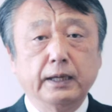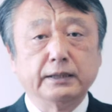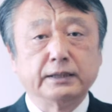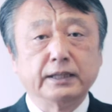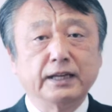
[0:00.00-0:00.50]

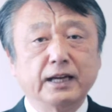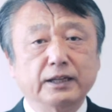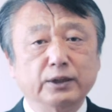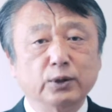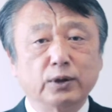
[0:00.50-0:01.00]
市議
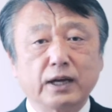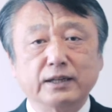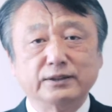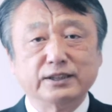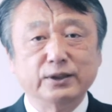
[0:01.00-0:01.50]
会議員の
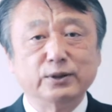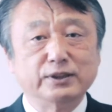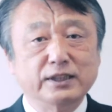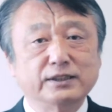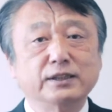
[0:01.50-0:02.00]
川口
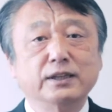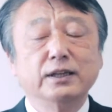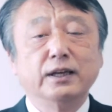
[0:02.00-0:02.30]
博です、